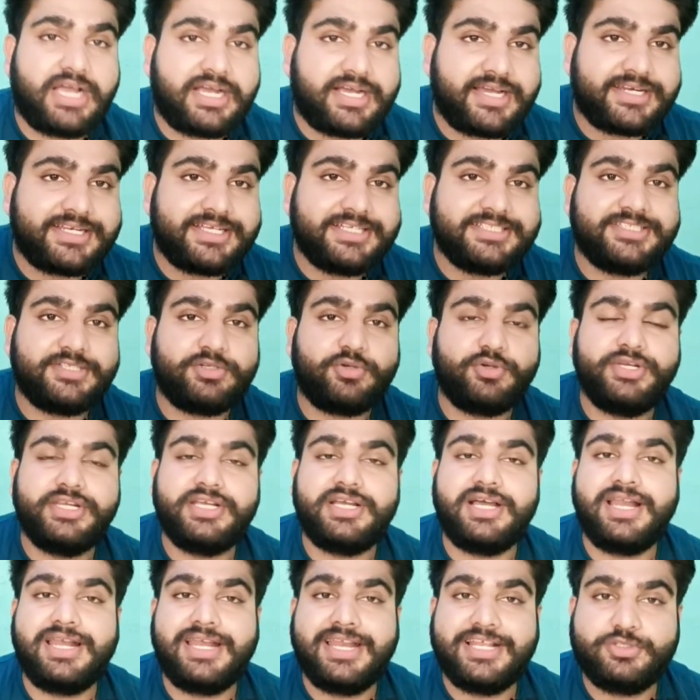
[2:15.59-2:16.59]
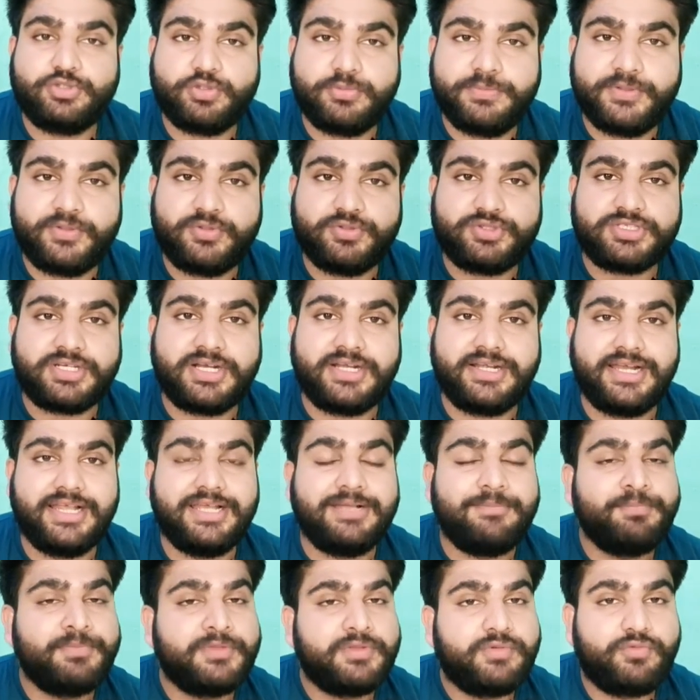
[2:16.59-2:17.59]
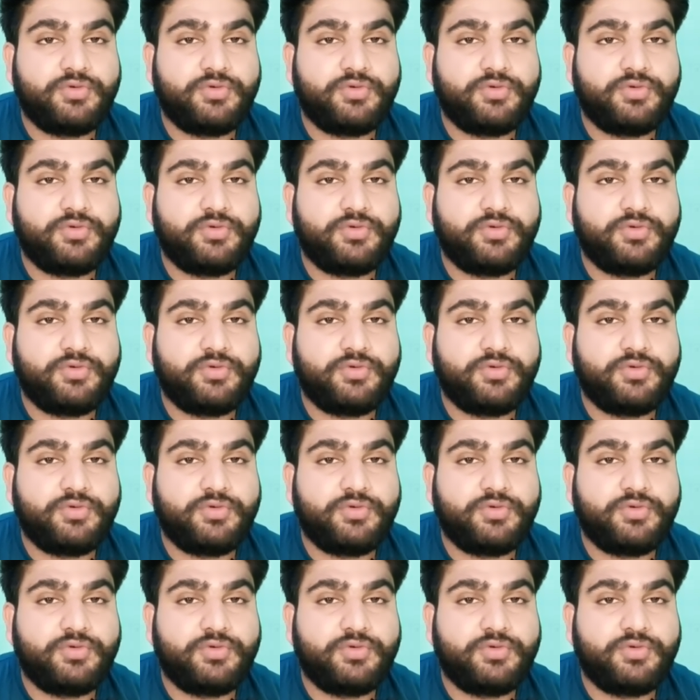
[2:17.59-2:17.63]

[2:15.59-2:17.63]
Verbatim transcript: अगर किसी को निकालना है जो भी कुछ करना है